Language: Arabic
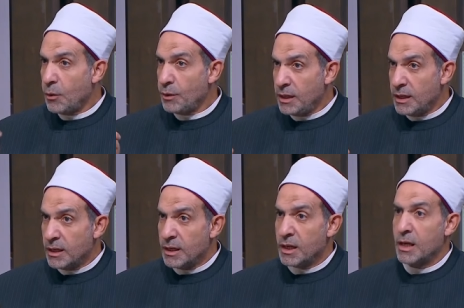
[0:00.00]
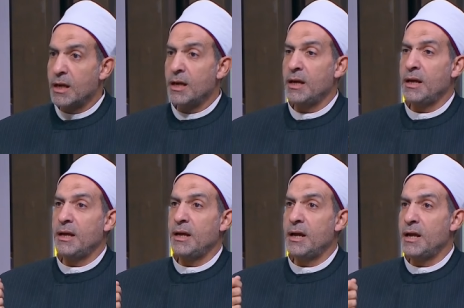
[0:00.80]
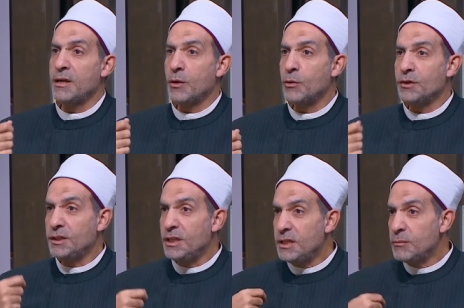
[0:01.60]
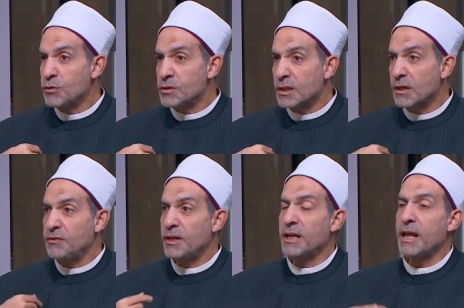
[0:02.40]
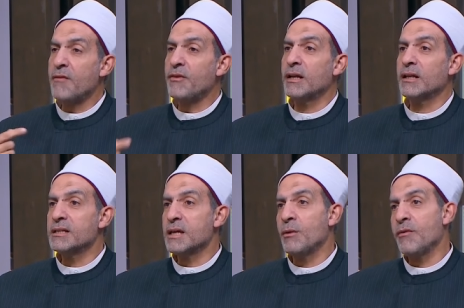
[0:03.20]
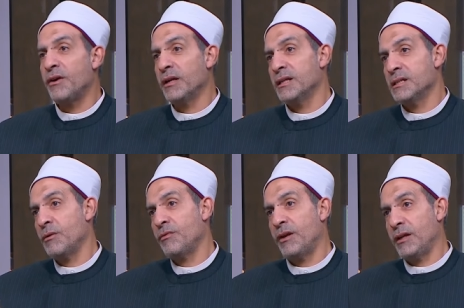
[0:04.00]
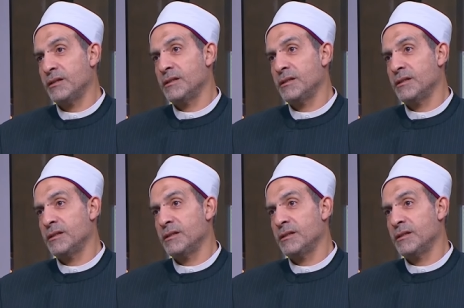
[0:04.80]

قوي آه يكون عندي مستند في أنني أفعل كذا أو أفعل كذا أو أفعل